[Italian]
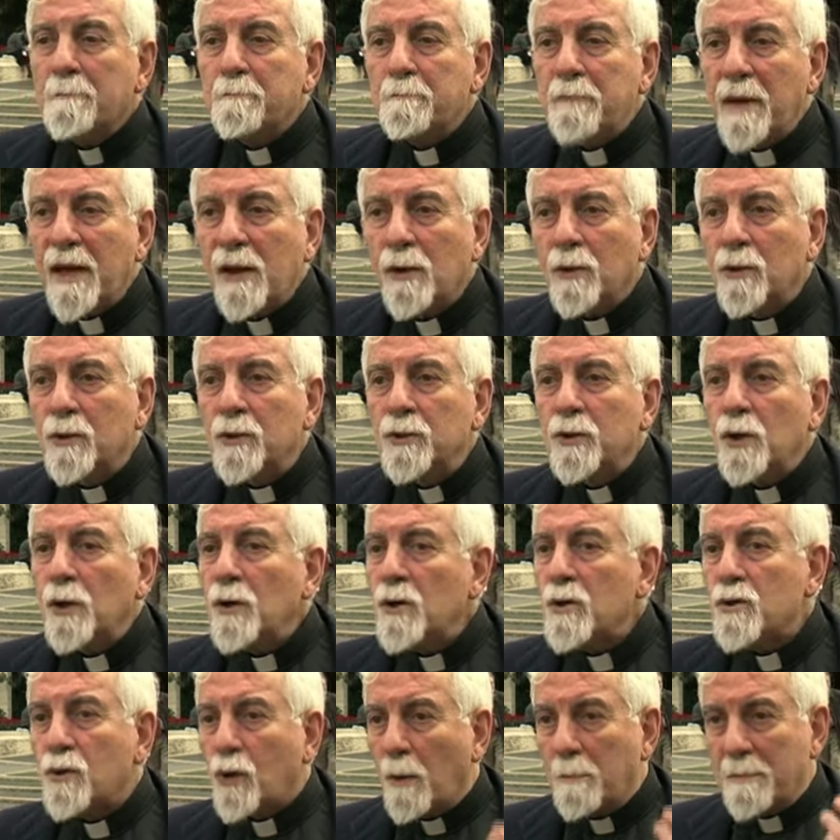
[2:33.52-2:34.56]
però
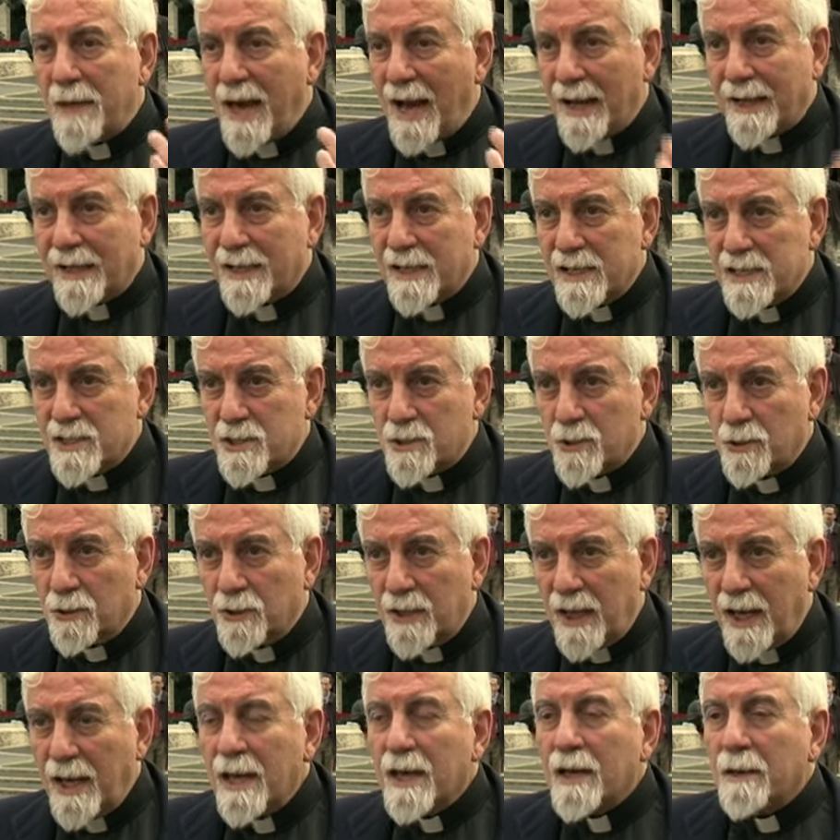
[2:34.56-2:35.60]
non come
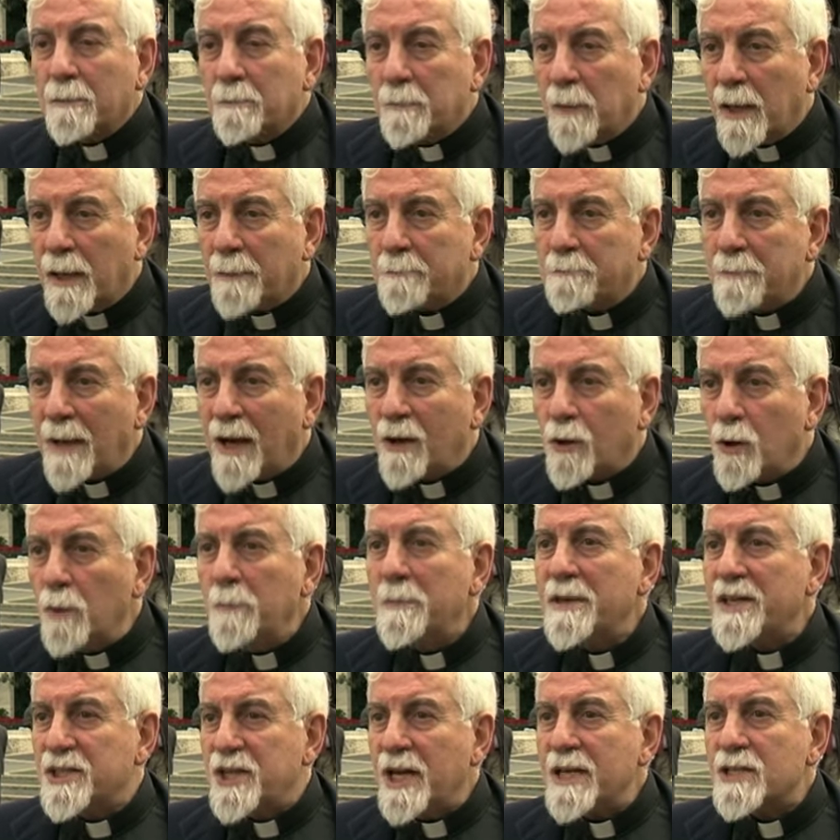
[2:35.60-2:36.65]
aggressione, ma, ma
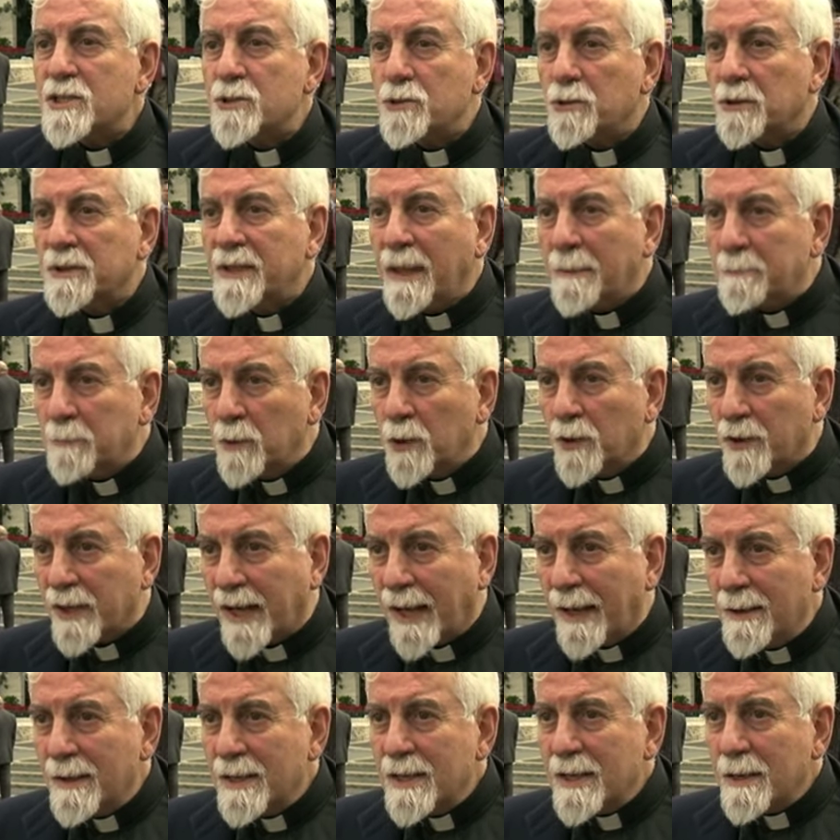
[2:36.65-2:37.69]
come gesto
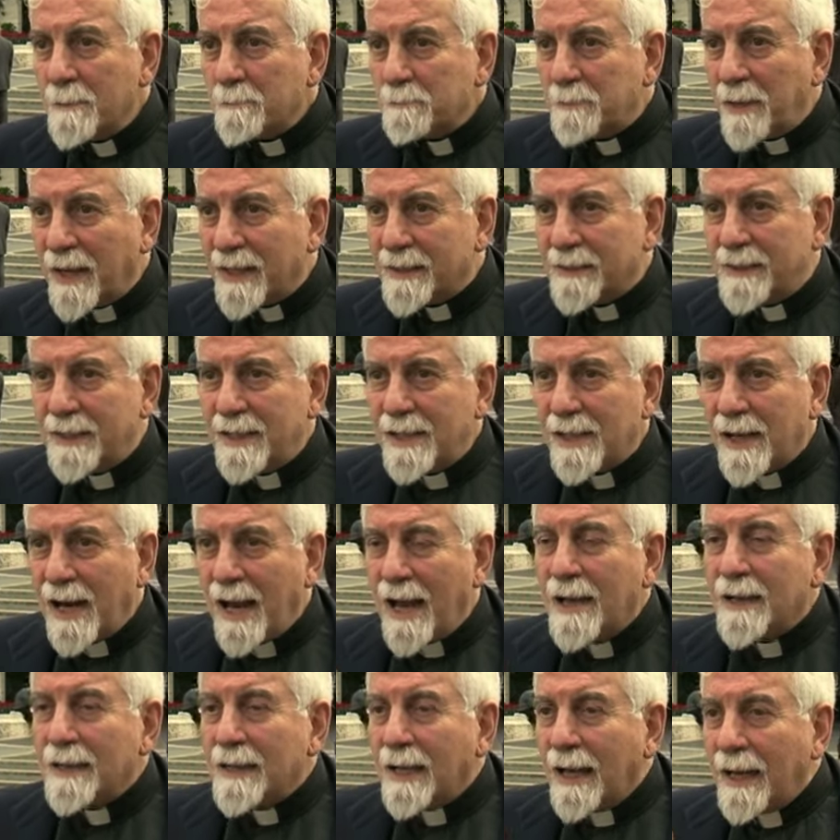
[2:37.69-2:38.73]
d'amore, per
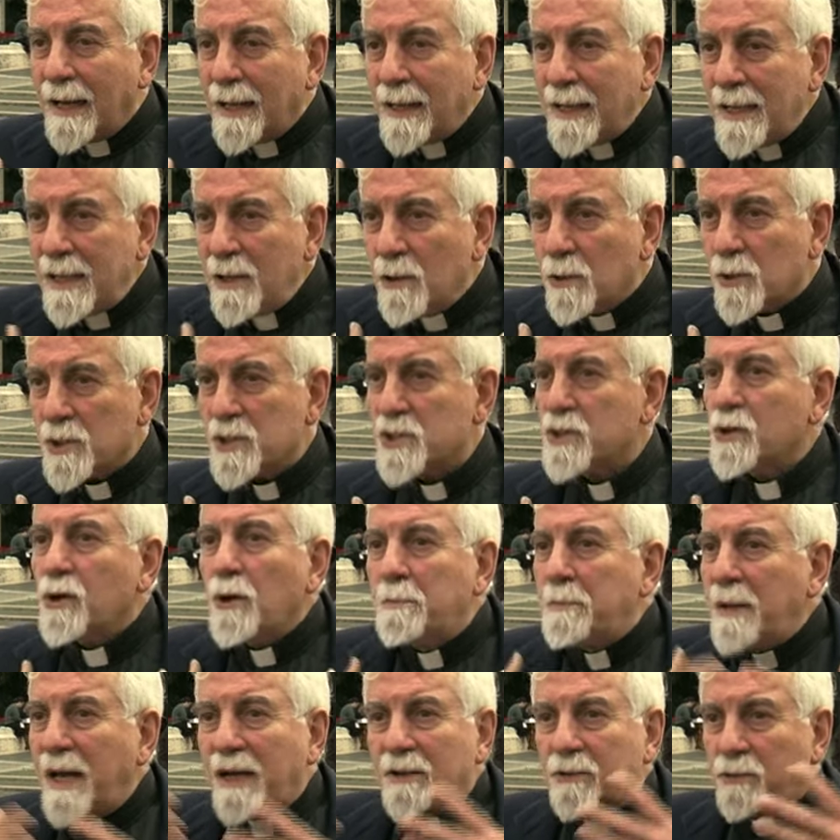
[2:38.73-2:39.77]
dire io ho
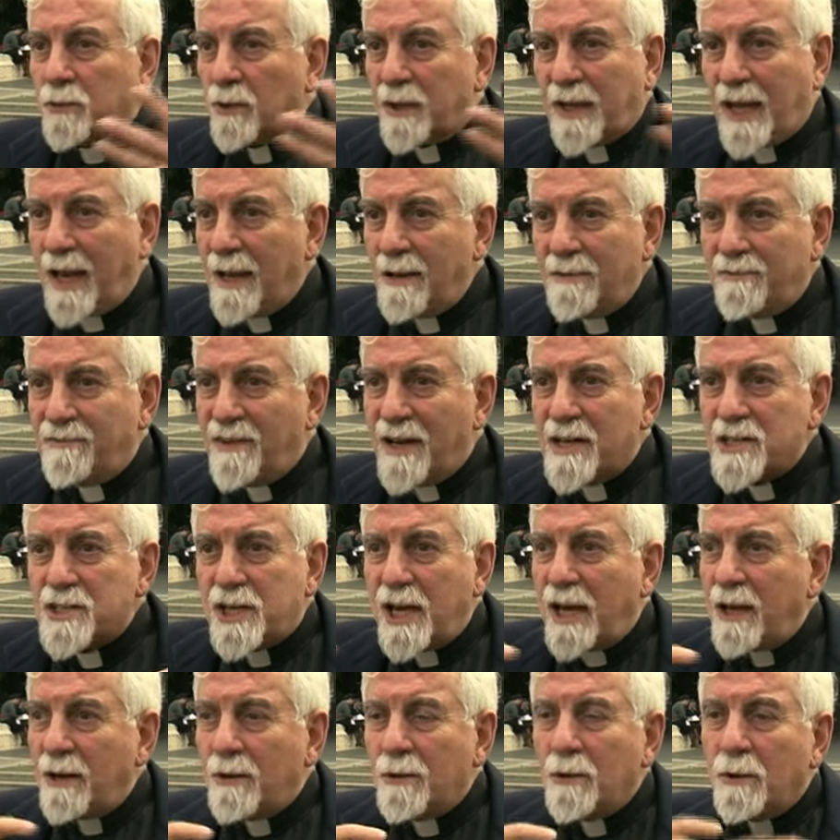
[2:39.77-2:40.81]
scoperto che il
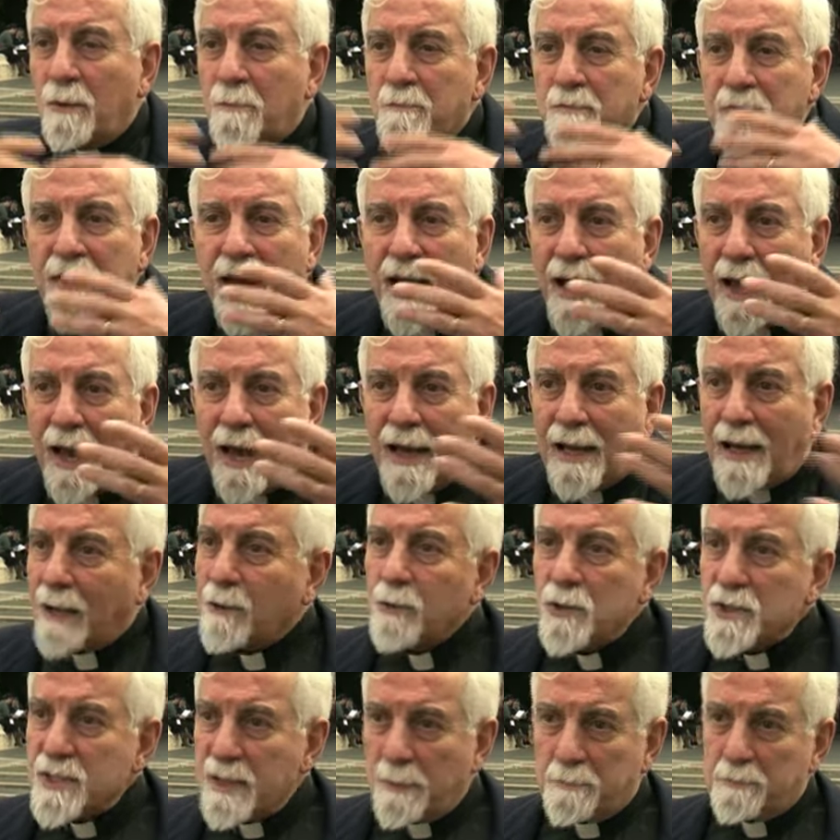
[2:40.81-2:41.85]
Vangelo è la
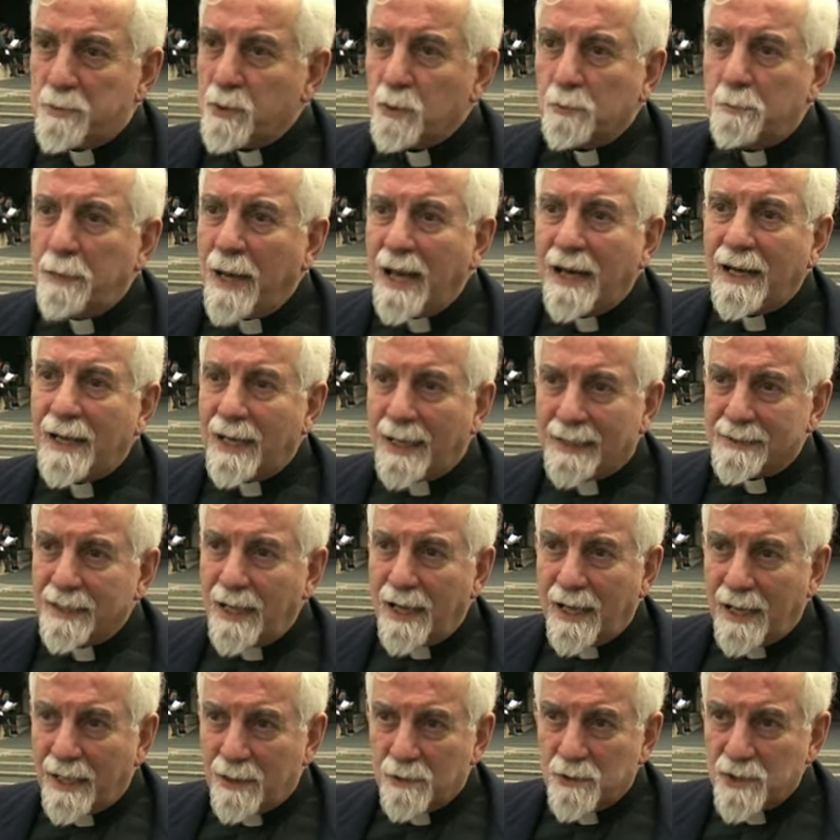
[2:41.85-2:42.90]
cosa più bella
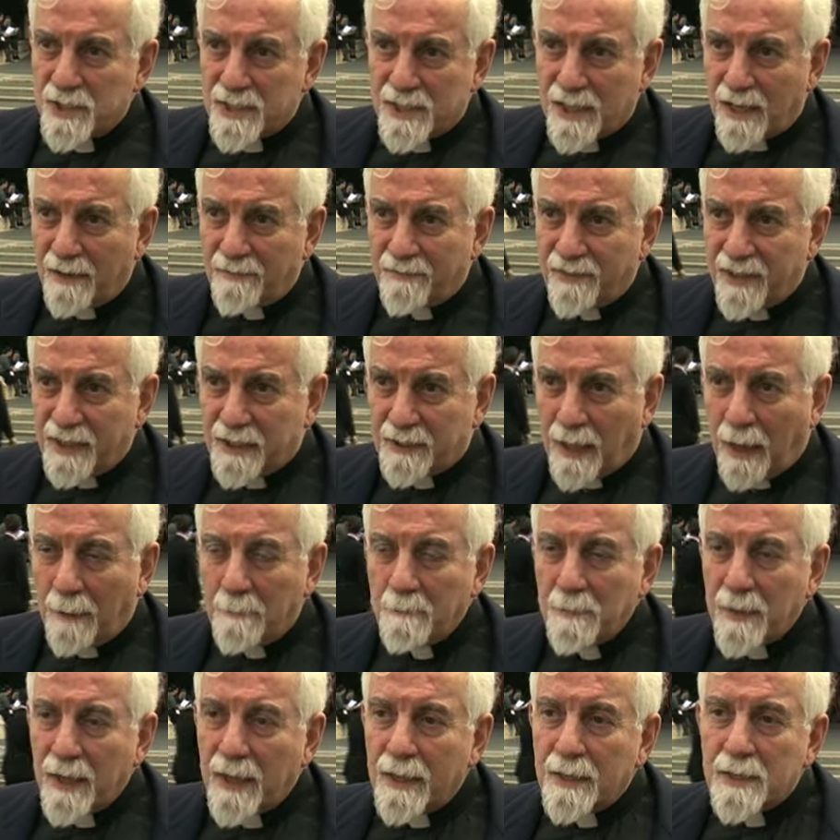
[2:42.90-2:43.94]
nella nostra vita.
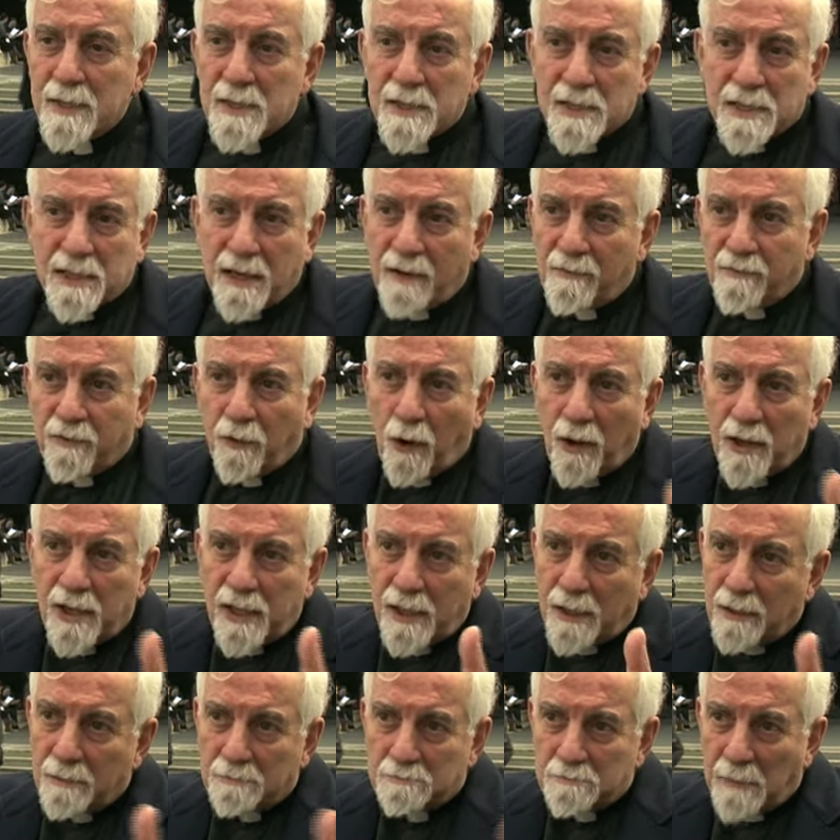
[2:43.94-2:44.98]
Se
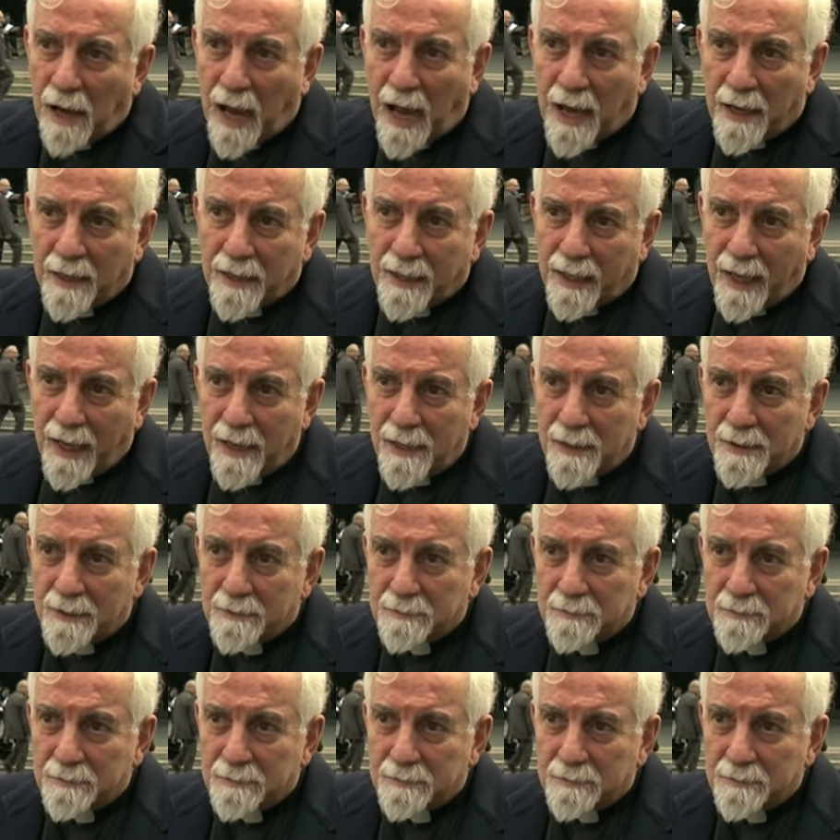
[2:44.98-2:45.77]
vuoi anche